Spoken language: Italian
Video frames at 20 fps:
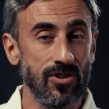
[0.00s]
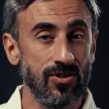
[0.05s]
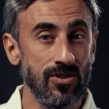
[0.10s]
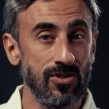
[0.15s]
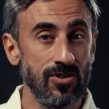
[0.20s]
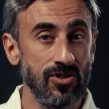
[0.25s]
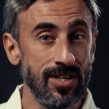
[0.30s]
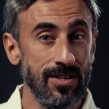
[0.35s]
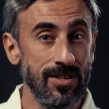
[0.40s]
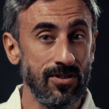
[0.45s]

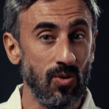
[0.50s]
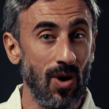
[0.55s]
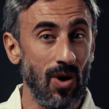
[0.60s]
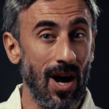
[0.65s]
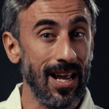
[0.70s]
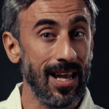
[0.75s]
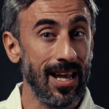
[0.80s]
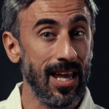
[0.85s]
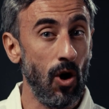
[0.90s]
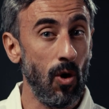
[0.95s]

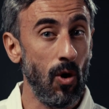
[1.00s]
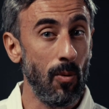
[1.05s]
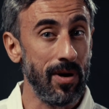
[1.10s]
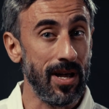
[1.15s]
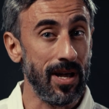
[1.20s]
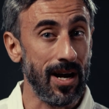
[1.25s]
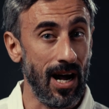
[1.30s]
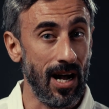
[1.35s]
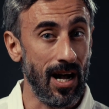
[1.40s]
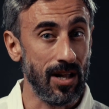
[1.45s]
concettuale che ha
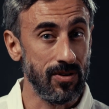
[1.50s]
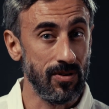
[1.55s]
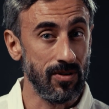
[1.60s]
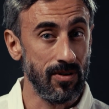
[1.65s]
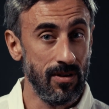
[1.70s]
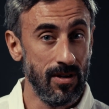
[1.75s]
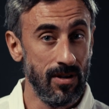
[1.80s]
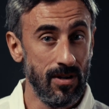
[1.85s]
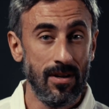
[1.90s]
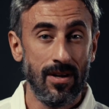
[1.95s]

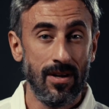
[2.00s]
operato.